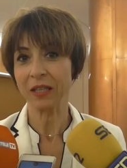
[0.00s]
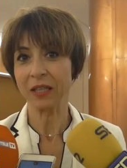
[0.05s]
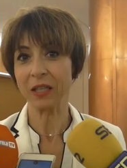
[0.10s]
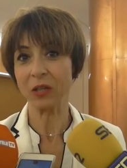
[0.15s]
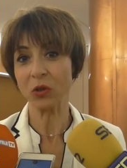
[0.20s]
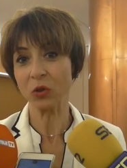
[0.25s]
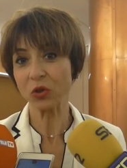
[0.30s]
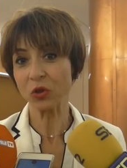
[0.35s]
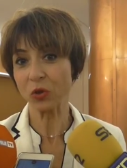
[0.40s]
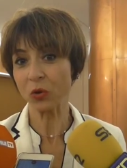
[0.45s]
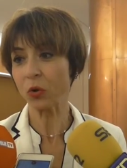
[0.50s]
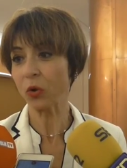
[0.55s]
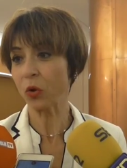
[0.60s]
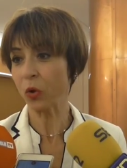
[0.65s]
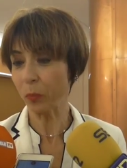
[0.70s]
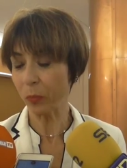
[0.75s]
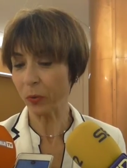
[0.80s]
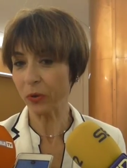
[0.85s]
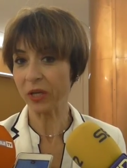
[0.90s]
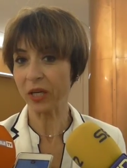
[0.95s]
y no solo
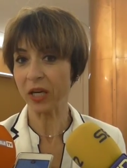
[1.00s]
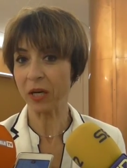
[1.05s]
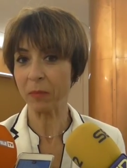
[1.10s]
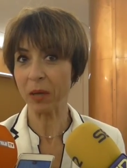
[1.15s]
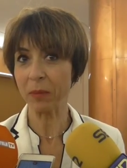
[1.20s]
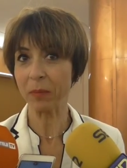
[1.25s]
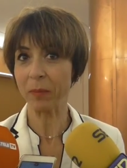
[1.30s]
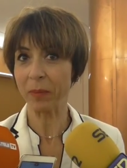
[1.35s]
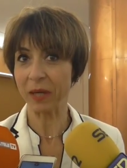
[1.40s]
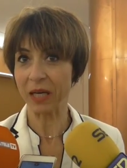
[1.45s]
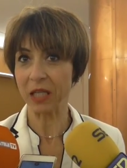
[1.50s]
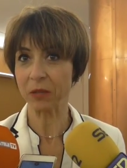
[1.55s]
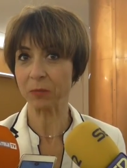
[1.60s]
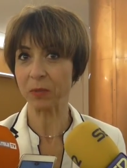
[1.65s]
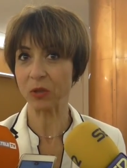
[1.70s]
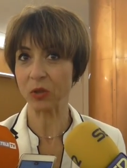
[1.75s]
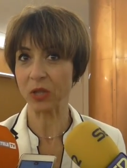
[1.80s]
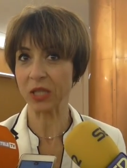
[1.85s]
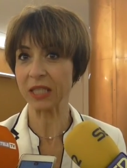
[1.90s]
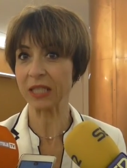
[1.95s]
lo ponen en el mapa para las
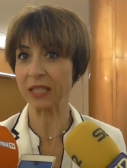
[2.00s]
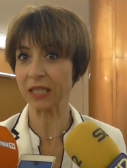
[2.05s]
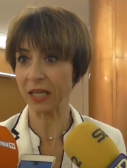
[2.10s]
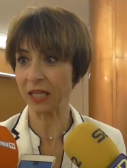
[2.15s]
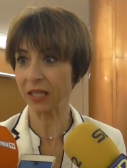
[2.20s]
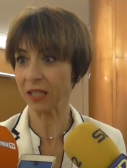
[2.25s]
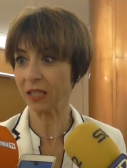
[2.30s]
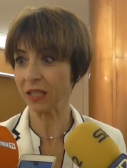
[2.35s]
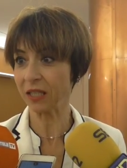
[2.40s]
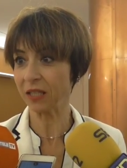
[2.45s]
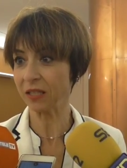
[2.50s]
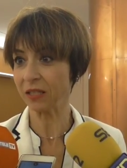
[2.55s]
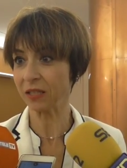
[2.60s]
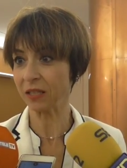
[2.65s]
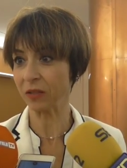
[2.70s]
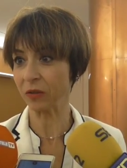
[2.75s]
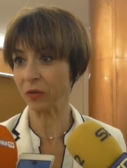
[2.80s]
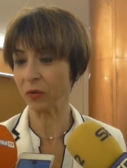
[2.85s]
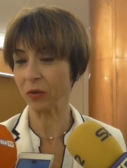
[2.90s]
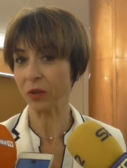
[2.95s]
personas que están aquí,
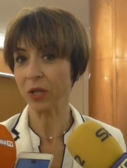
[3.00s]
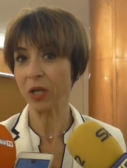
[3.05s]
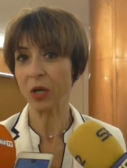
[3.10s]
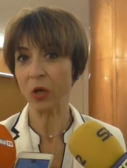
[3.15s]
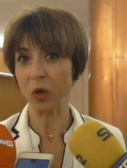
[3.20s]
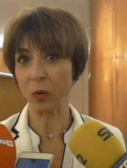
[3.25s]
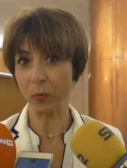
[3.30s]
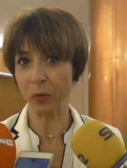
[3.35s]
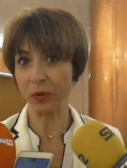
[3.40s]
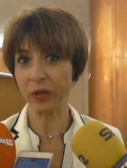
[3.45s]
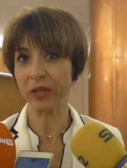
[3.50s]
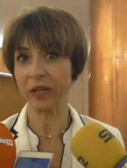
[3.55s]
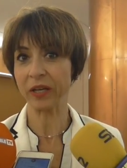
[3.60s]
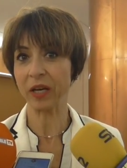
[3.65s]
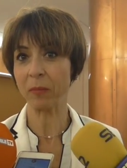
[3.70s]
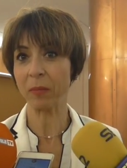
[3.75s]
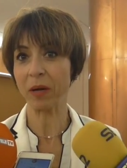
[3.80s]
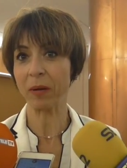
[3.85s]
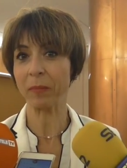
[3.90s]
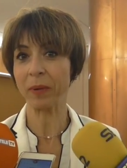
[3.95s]
sino lo ponen
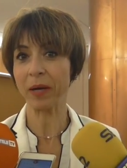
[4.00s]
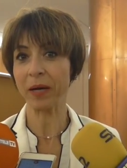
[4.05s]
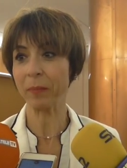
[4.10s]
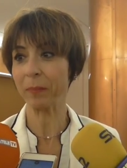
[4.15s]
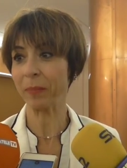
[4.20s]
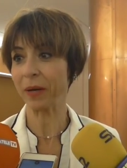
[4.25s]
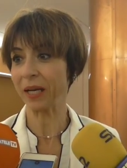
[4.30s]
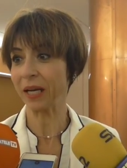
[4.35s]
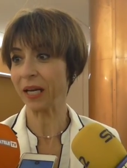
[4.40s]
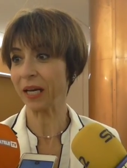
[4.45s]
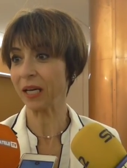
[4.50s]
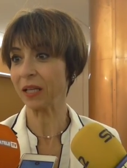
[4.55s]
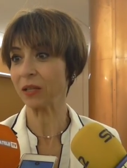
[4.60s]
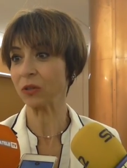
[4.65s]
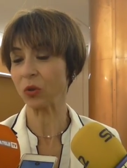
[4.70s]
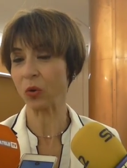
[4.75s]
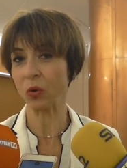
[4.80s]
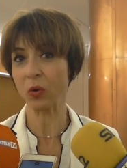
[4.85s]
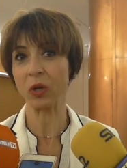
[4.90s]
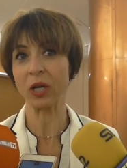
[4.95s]
en el mapa
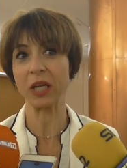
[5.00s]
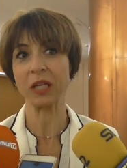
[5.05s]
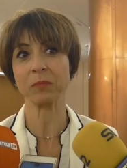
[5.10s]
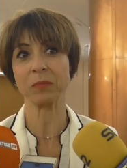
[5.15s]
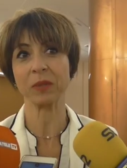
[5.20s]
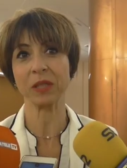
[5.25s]
para todas las